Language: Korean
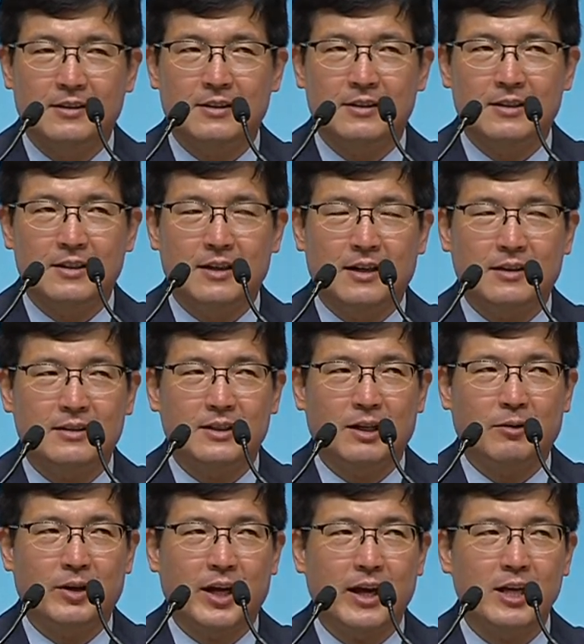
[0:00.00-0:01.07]

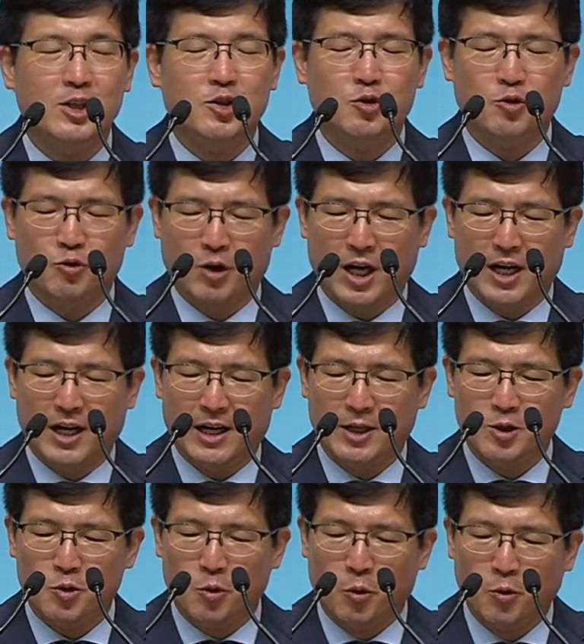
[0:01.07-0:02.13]
신앙생활의 횟수와
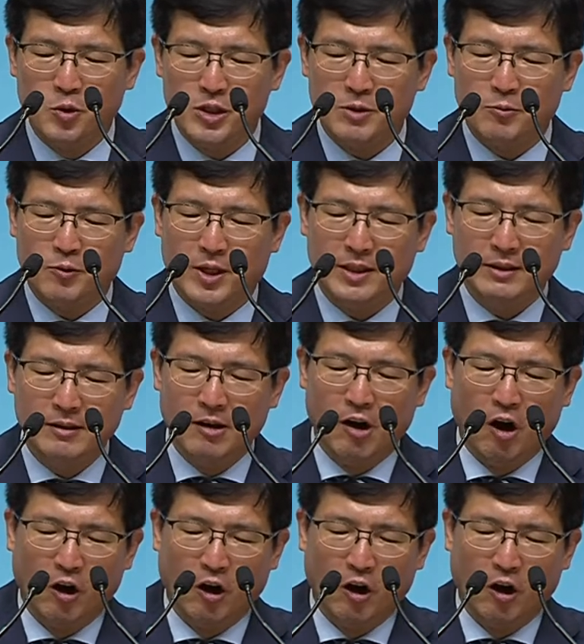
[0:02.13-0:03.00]
좋은 습관은